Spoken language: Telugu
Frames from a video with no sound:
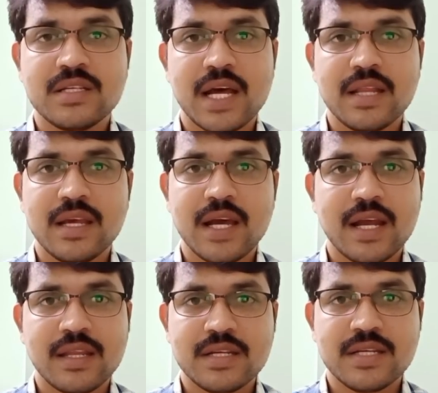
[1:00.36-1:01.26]
జాతీయ
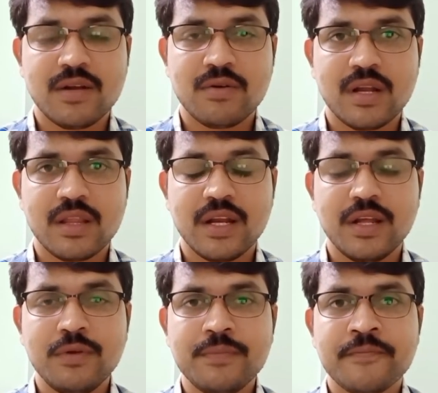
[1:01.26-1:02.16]
కార్యదర్శి ఎలా ఉంటారో
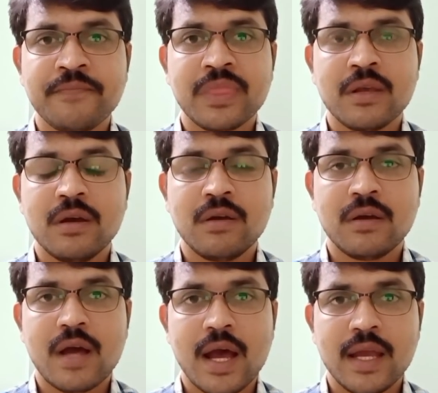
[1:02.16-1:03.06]
తెలియదు
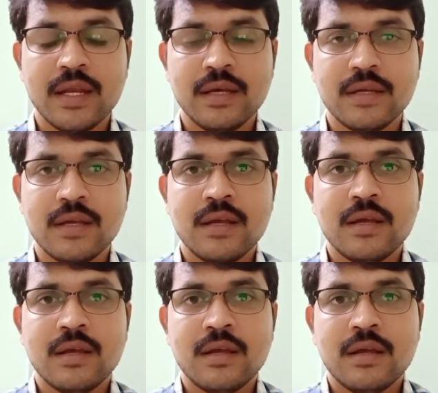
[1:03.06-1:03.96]
ఆయన
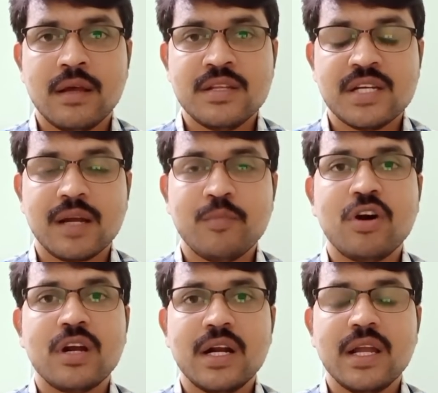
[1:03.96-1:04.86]

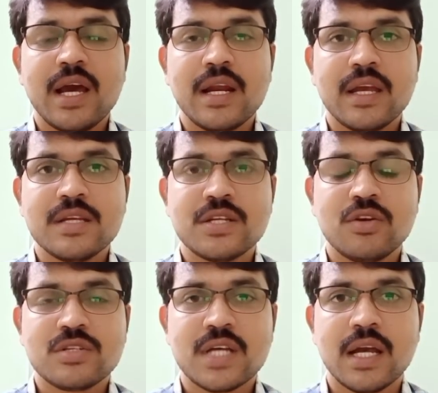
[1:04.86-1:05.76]
జగన్మోహన్ రెడ్డి గారి కేసుల్లో
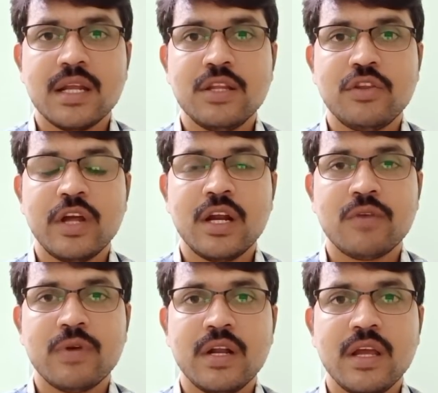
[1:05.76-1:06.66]

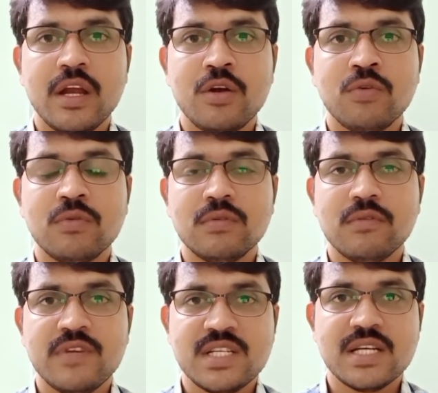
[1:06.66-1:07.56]
సహనిందితుడైనటువంటి ఏటు
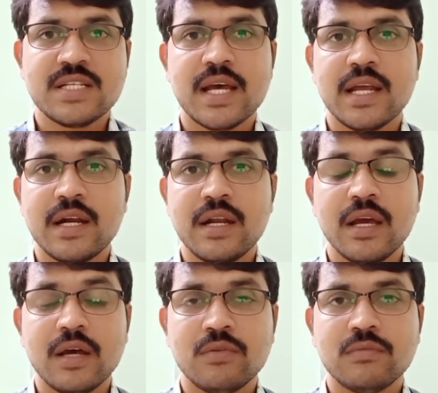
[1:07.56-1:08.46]
విజయసాయి రెడ్డి గారు